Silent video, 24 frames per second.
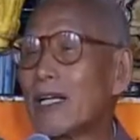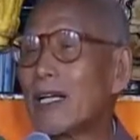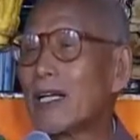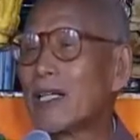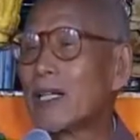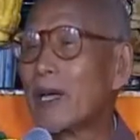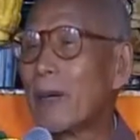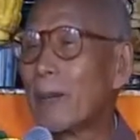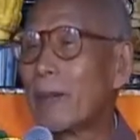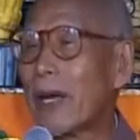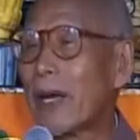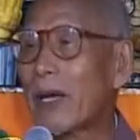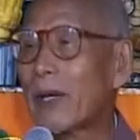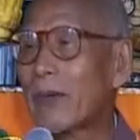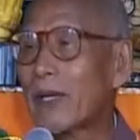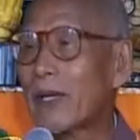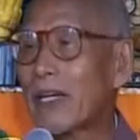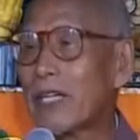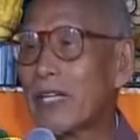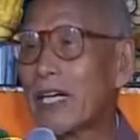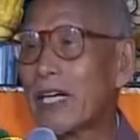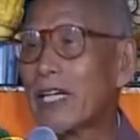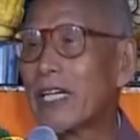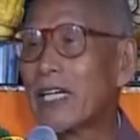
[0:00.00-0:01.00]
那叫培
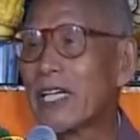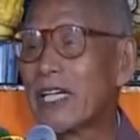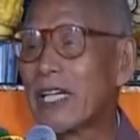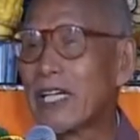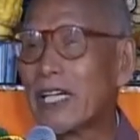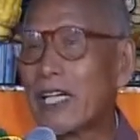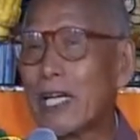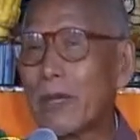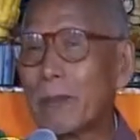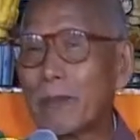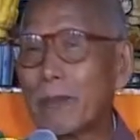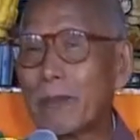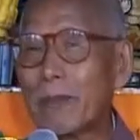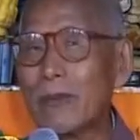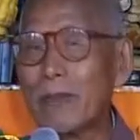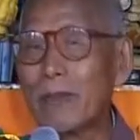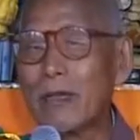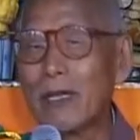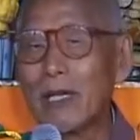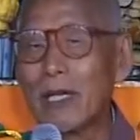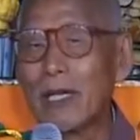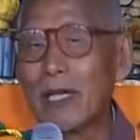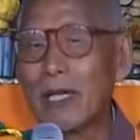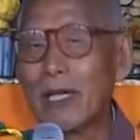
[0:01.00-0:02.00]
育经，也是一
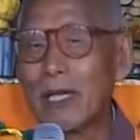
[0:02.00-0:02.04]
部。